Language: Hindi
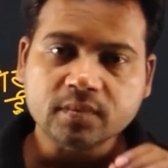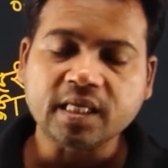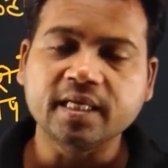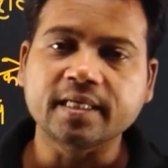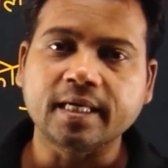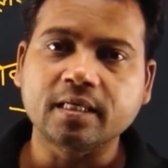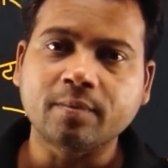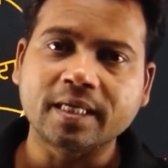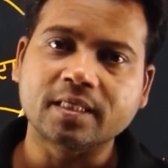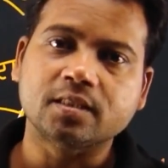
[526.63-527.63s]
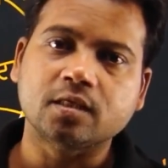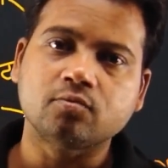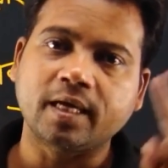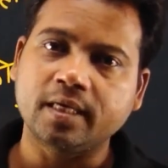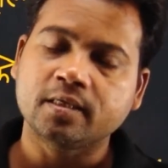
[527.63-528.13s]
इनका निर्माण किससे
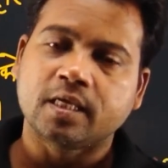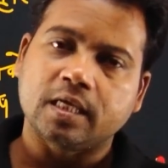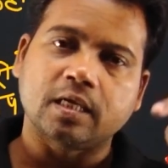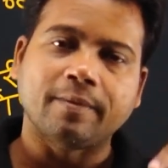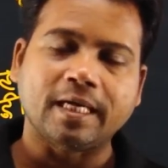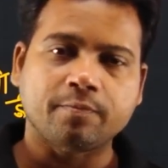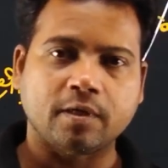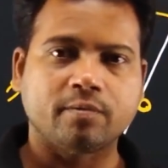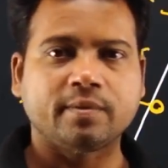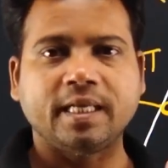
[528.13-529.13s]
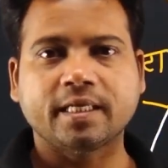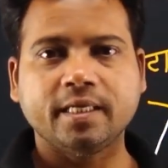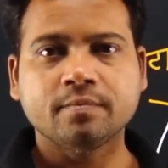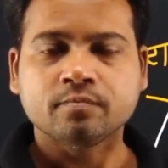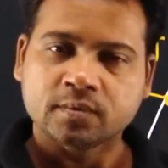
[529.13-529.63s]
हुआ है हिमालय पर्वतमाला के
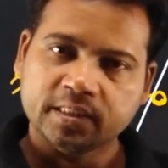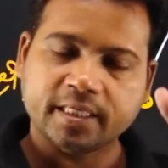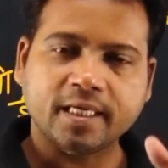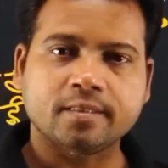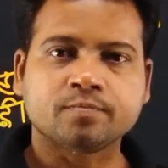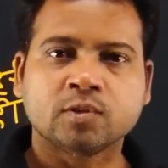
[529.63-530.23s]
ठीक है